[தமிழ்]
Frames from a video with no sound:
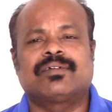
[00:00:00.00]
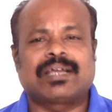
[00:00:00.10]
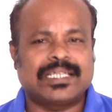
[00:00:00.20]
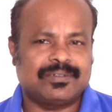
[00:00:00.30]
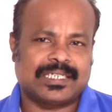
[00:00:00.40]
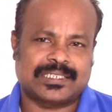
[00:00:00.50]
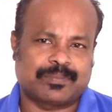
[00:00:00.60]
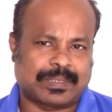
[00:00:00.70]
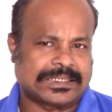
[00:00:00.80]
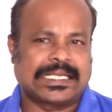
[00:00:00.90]
வயது வித்தியாச
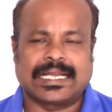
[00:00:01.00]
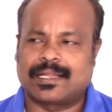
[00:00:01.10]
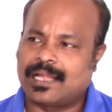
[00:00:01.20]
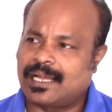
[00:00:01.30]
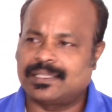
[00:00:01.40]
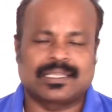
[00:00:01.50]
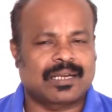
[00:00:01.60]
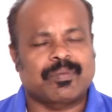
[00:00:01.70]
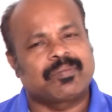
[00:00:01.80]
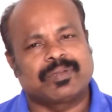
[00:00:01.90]
பிரச்சனைகளை தான் இந்த
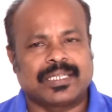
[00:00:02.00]
திரைப்படம் வந்து